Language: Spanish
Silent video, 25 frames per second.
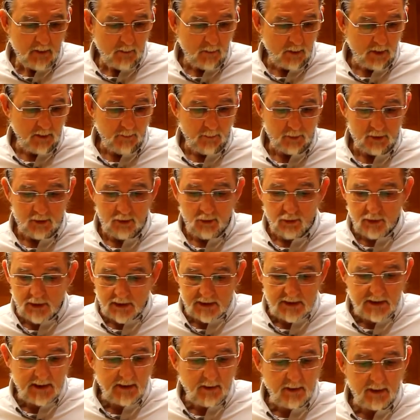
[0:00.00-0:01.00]
bueno pues nos ha
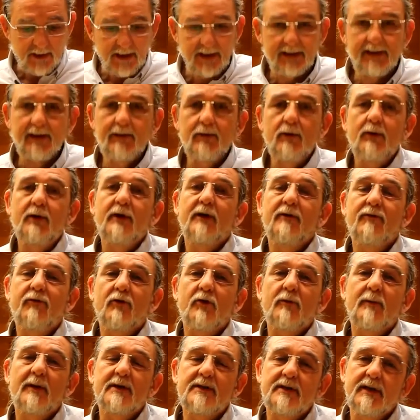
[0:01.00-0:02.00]
estado relatando de qué
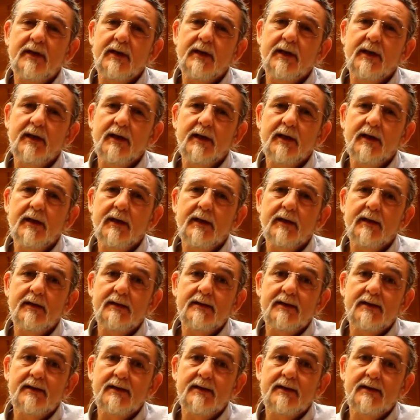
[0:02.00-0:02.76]
forma se,